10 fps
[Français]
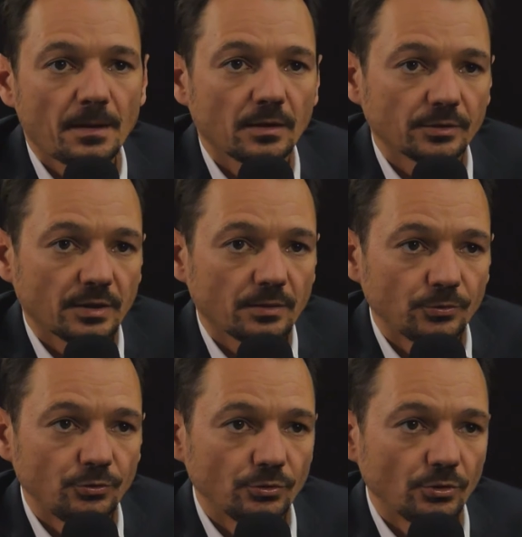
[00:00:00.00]
en
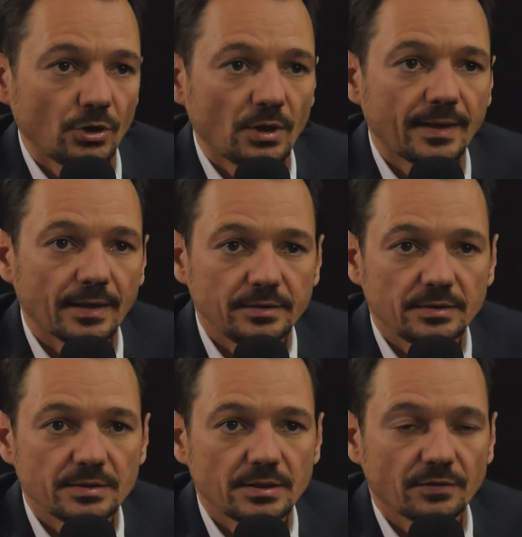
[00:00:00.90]
termes de
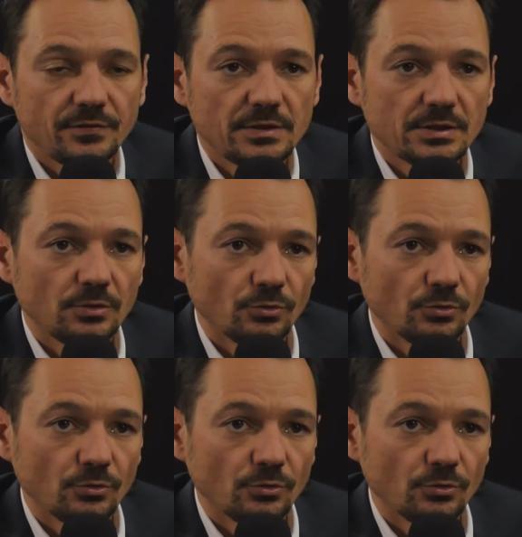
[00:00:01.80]
qualité de service et